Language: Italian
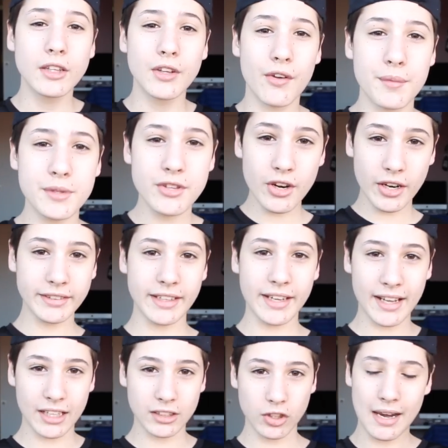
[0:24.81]
dove mi sono
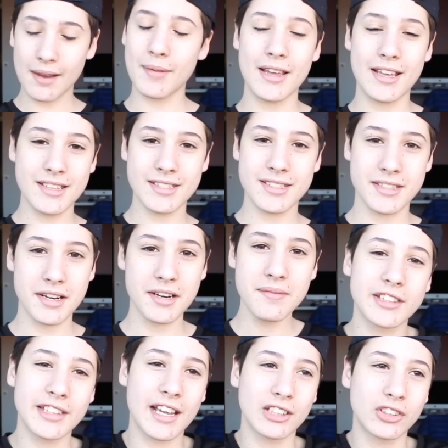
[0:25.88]
attaccata alla maestra
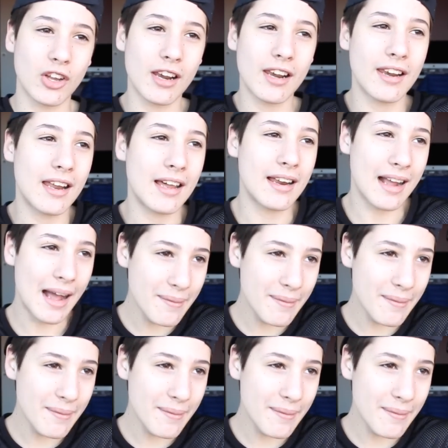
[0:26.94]
Sono attaccata alla,